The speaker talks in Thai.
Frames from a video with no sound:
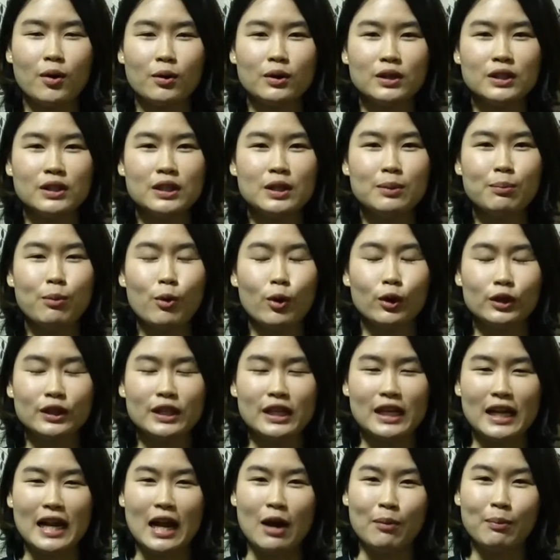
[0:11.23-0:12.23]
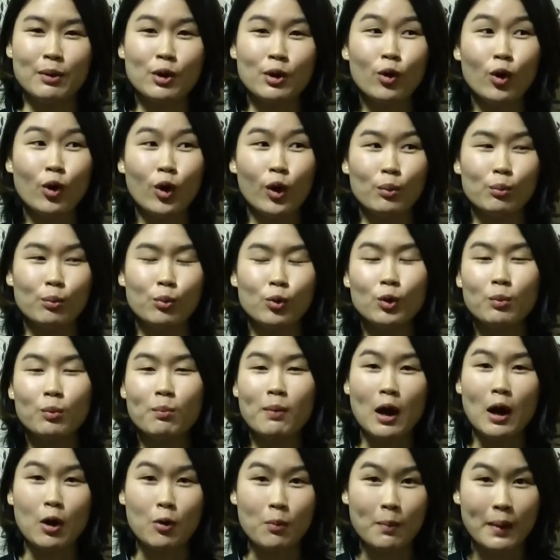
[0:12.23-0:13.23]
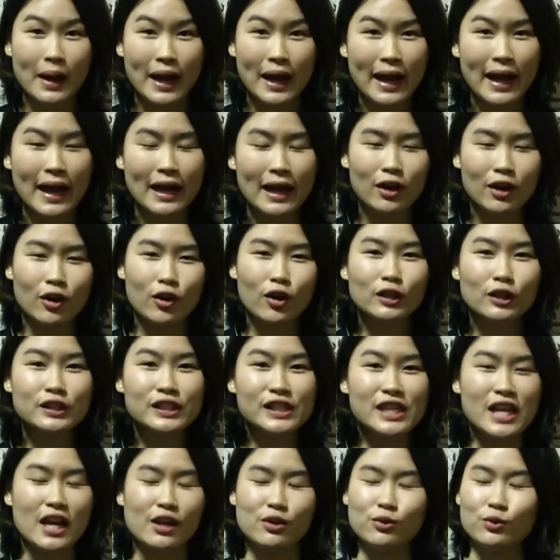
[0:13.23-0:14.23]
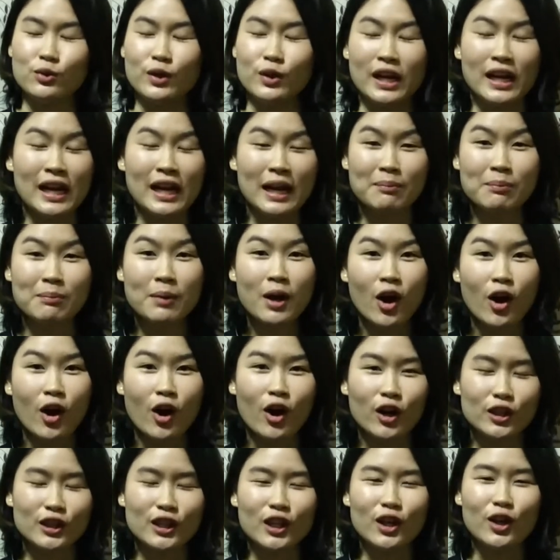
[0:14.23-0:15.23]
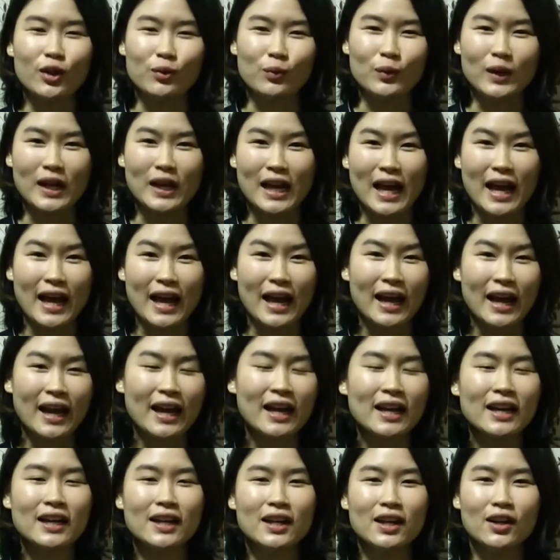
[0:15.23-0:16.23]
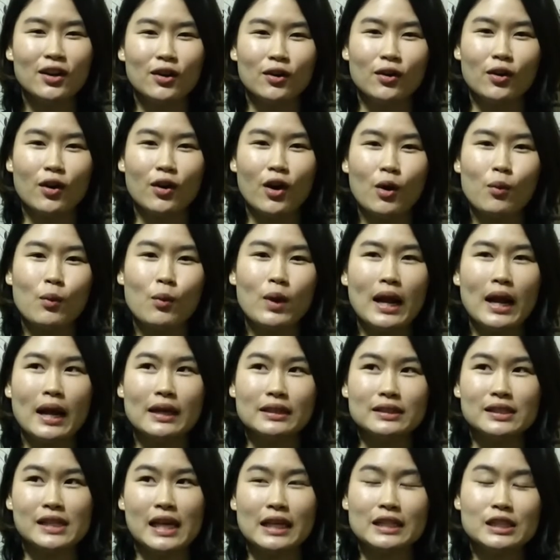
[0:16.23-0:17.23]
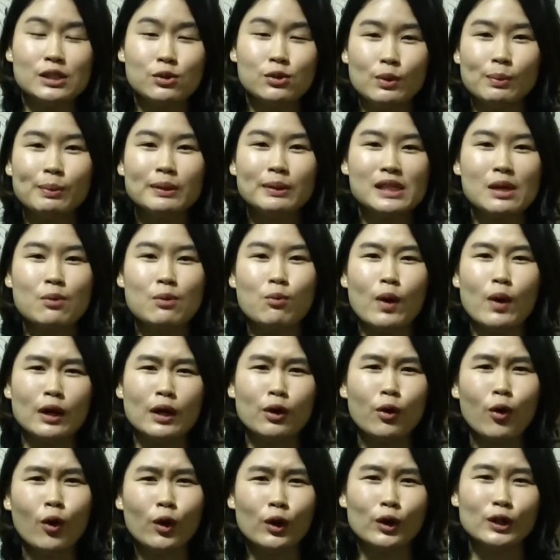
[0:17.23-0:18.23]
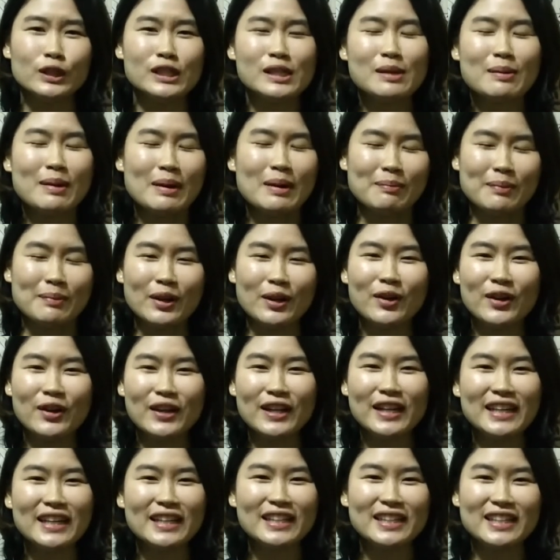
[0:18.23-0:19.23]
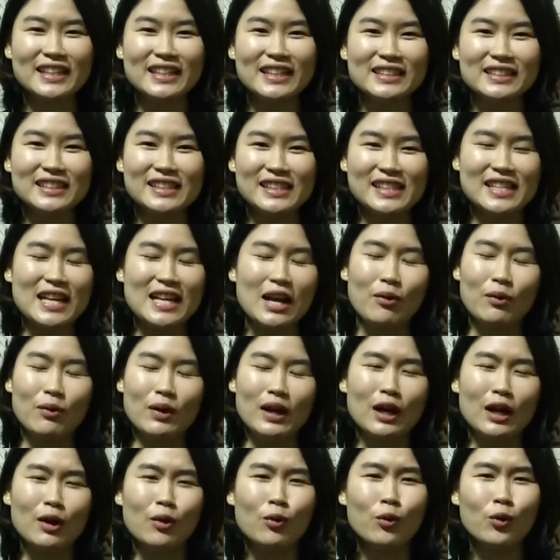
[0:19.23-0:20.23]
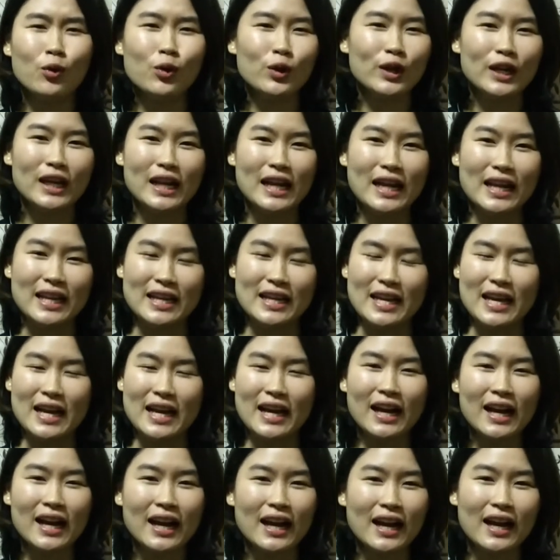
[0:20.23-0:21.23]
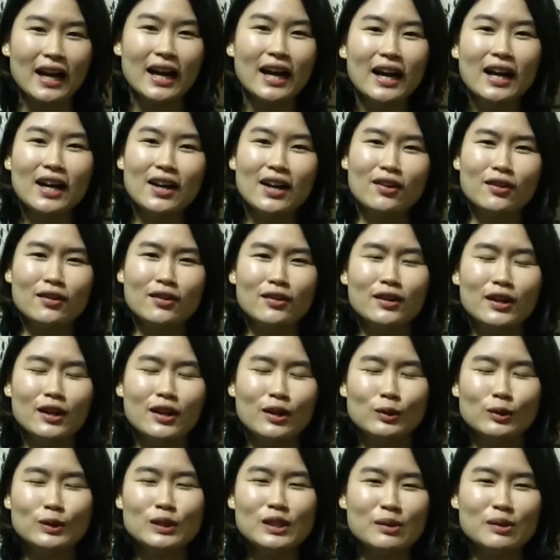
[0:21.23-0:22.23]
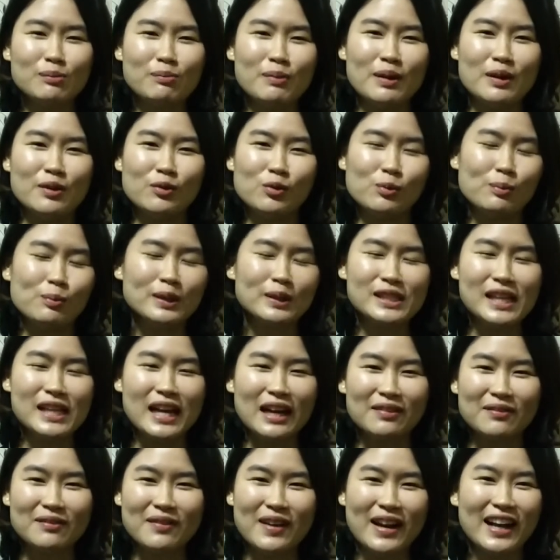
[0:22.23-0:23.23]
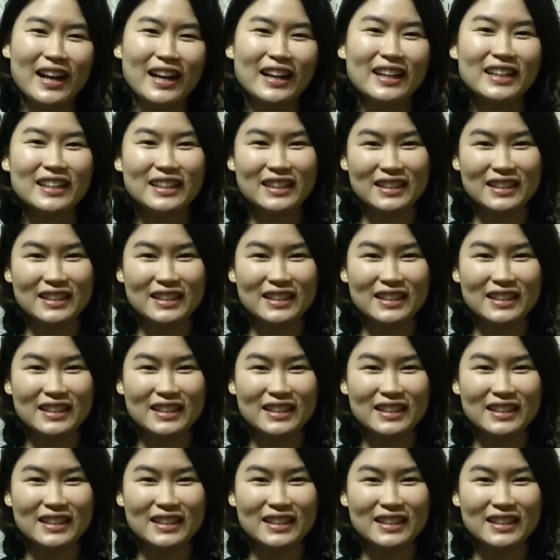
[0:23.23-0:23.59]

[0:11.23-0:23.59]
คือปกติแล้วเป็นคนพูดเบามาก แล้วก็เสียงอยู่ในลำคอตลอดเวลา แล้วก็เวลาใช้ชีวิตประจำวันคนก็จะแบบไม่ค่อยได้ยินเสียงเวลาเราคุยอะไรอย่างเงี้ยค่ะ ก็เลยรู้สึกเป็นอุปสรรคมาก